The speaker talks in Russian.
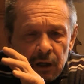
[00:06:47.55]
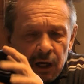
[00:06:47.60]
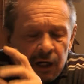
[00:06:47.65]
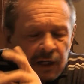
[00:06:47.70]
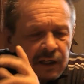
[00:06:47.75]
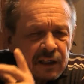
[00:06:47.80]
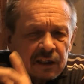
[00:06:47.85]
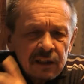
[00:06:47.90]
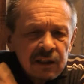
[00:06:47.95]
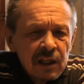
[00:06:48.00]

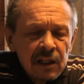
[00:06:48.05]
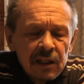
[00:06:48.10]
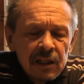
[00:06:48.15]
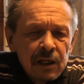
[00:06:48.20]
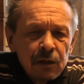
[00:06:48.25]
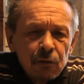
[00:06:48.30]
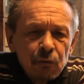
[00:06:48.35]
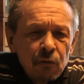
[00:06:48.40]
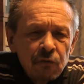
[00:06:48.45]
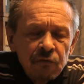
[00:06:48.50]
а я
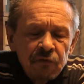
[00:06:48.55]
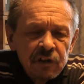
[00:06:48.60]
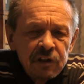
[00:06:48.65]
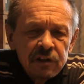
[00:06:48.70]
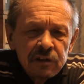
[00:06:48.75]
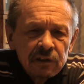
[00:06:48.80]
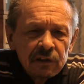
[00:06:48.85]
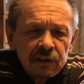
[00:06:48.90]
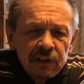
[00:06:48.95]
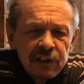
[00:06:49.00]
тогда его
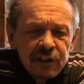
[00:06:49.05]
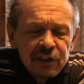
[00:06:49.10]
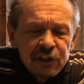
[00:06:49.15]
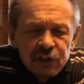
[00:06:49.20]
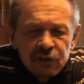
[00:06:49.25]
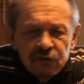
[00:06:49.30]
видел лишь